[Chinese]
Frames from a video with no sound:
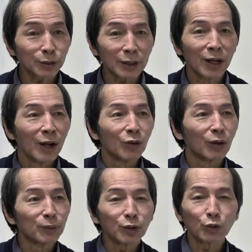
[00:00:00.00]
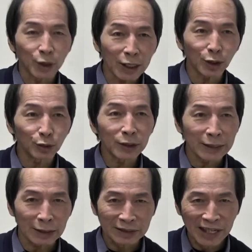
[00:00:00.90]
是我们用武侠小说来
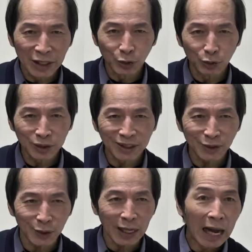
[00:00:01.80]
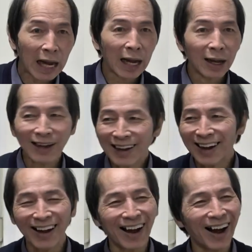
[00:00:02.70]
讲，内功精纯呐，
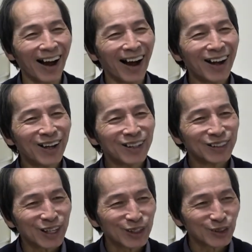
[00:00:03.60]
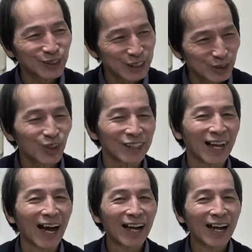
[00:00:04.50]
内功精纯啊，